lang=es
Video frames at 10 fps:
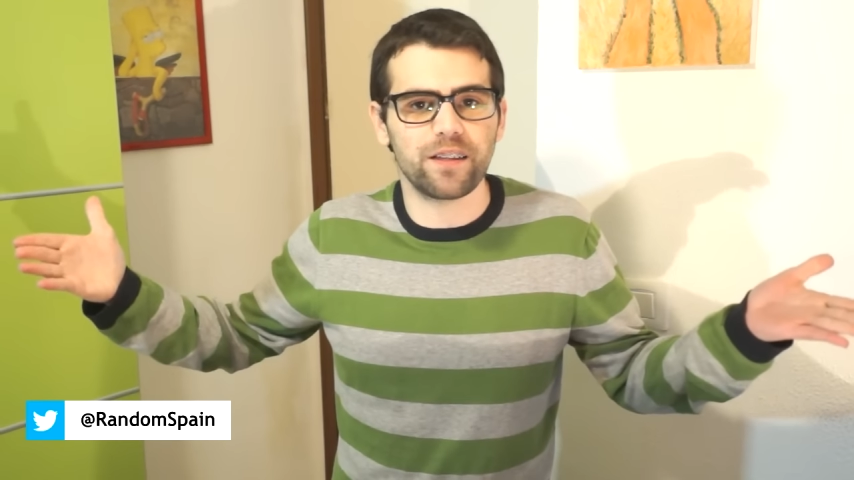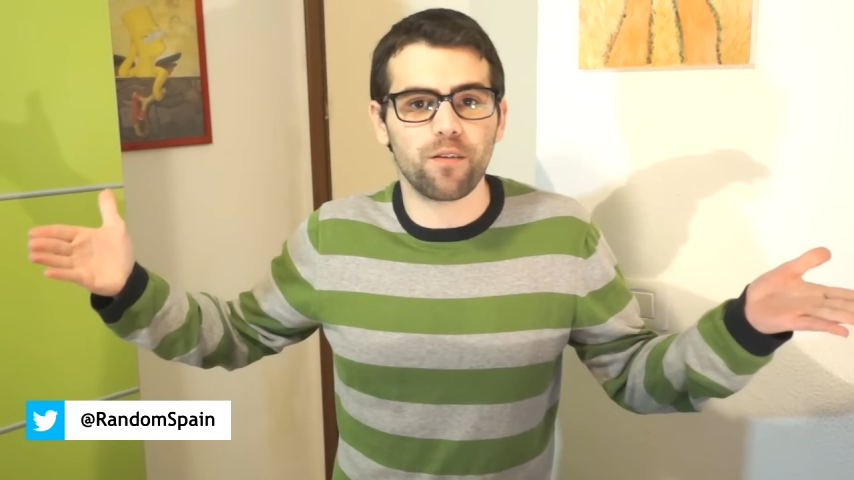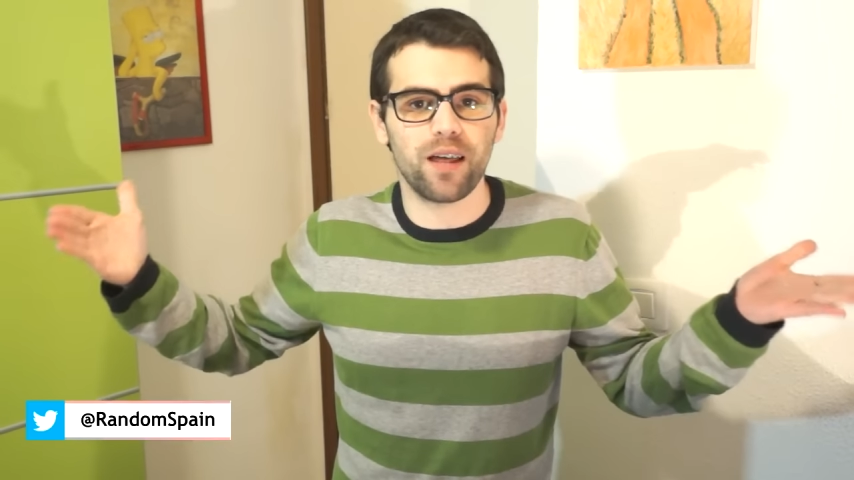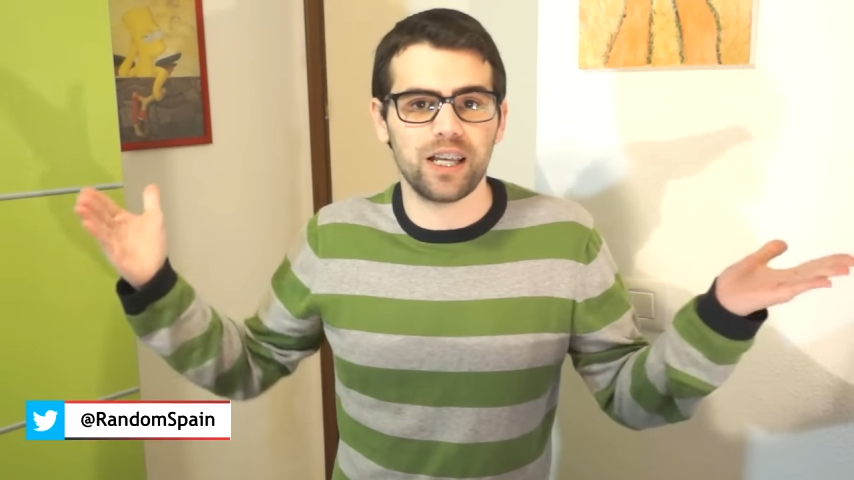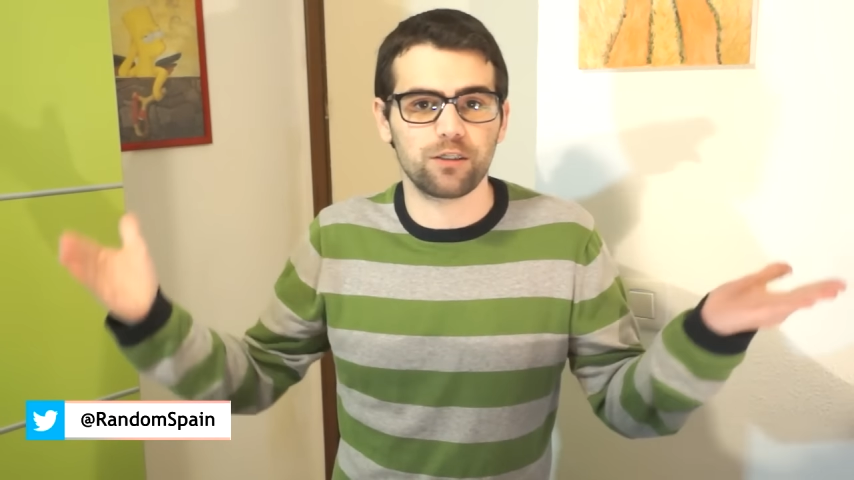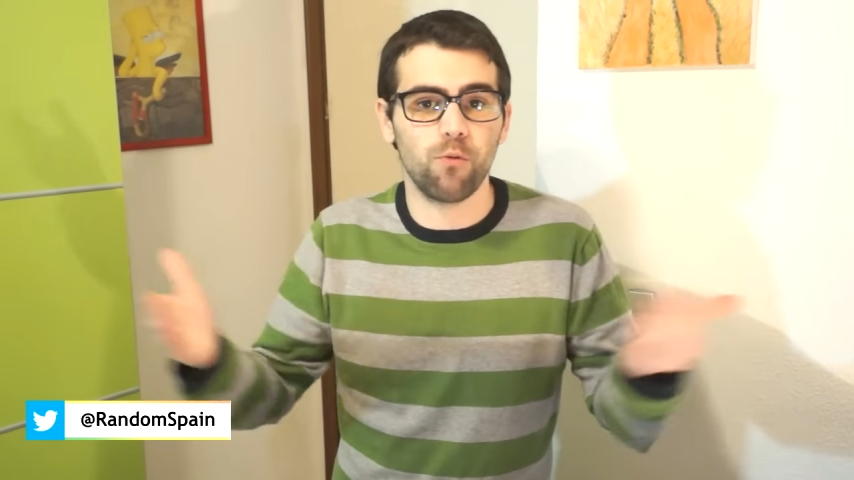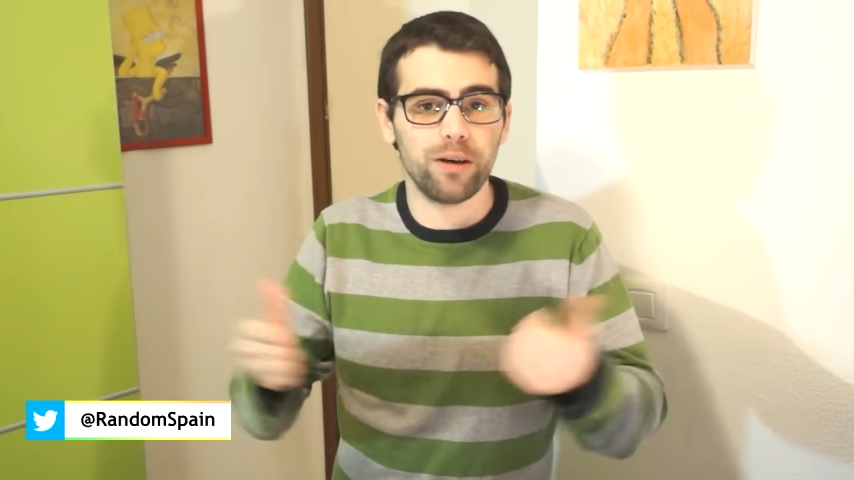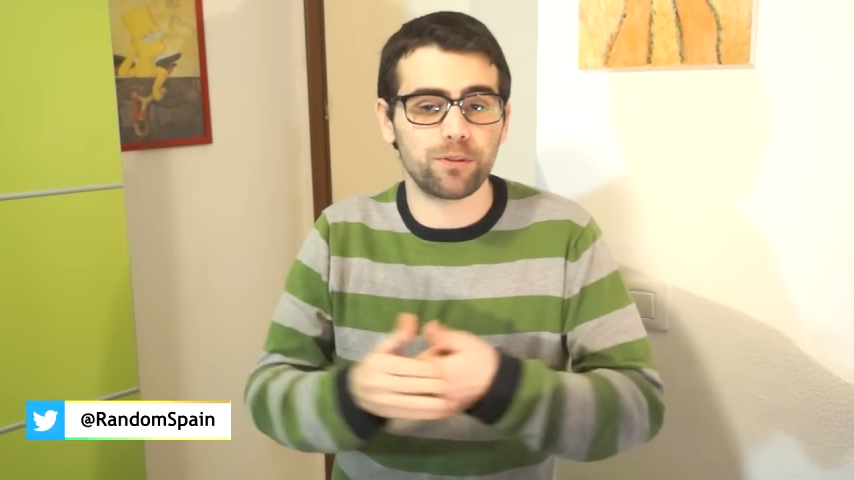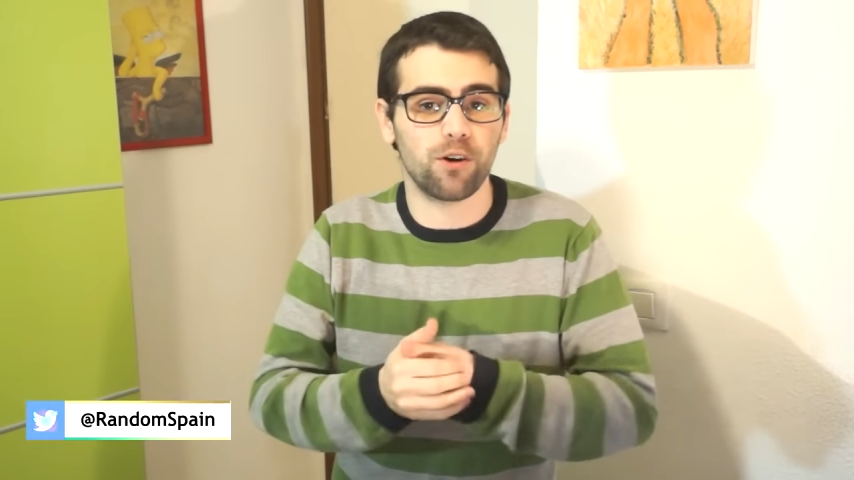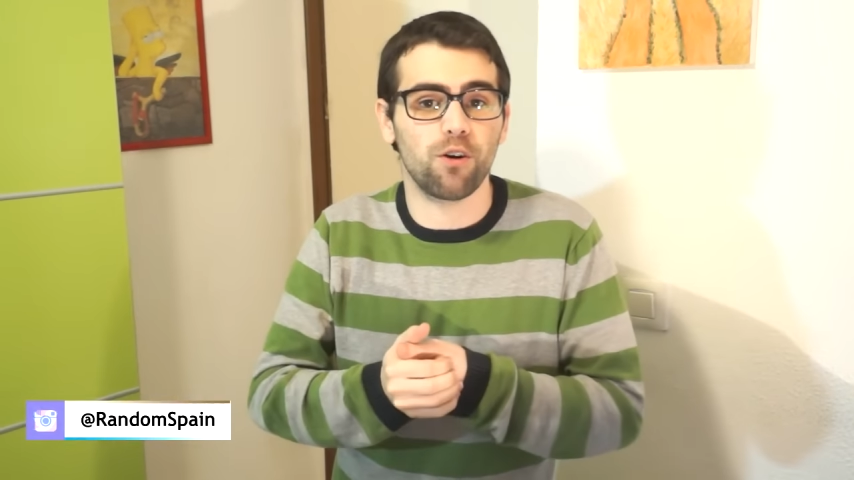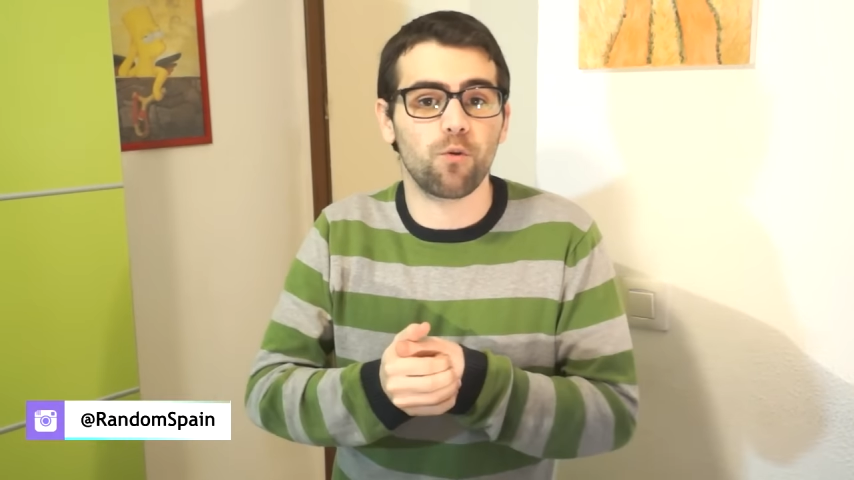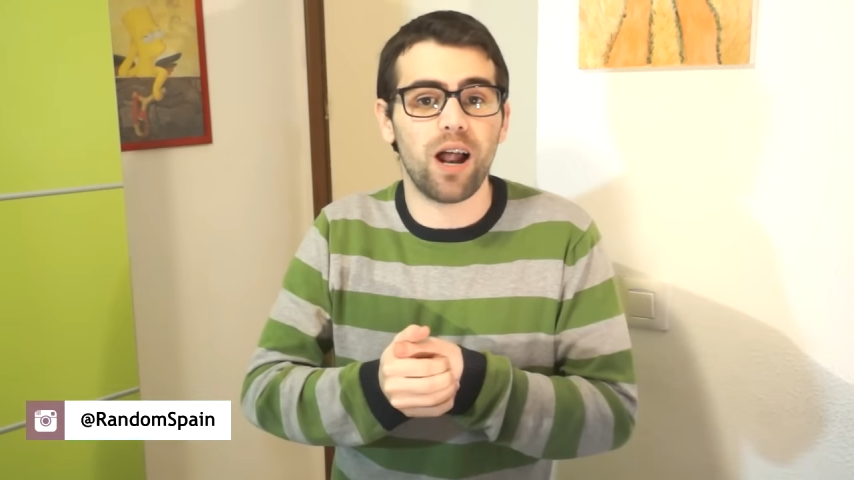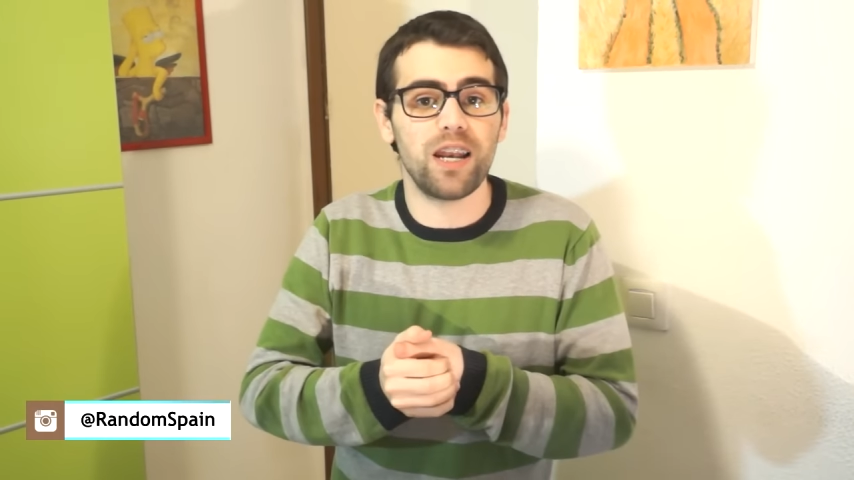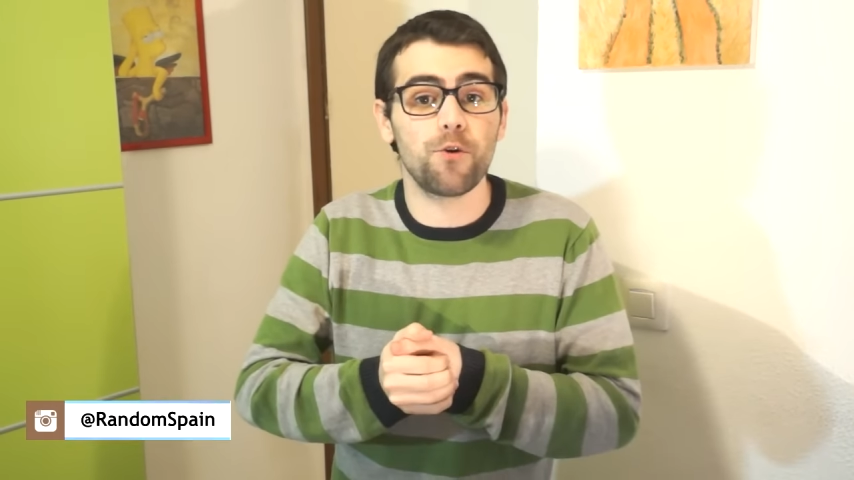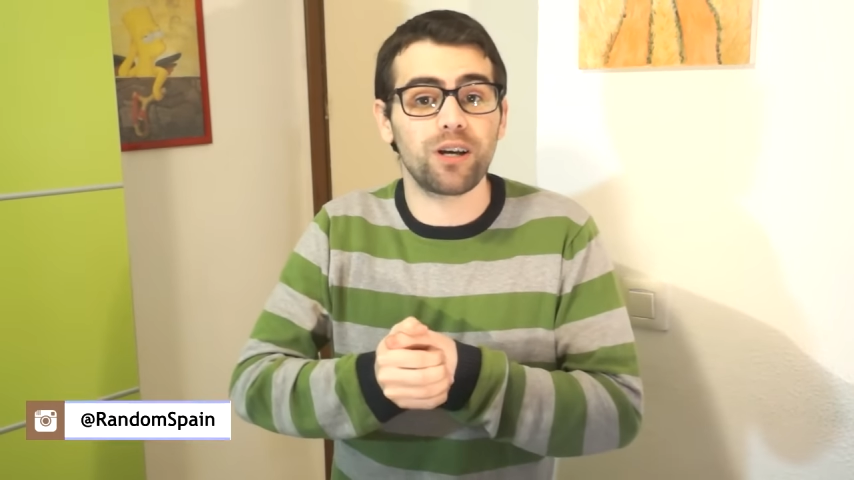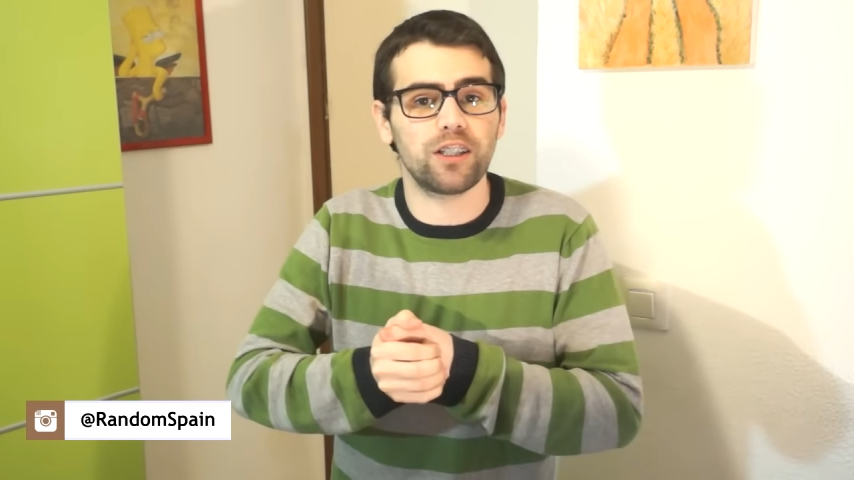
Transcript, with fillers: de todas las webs, con lo cual no ha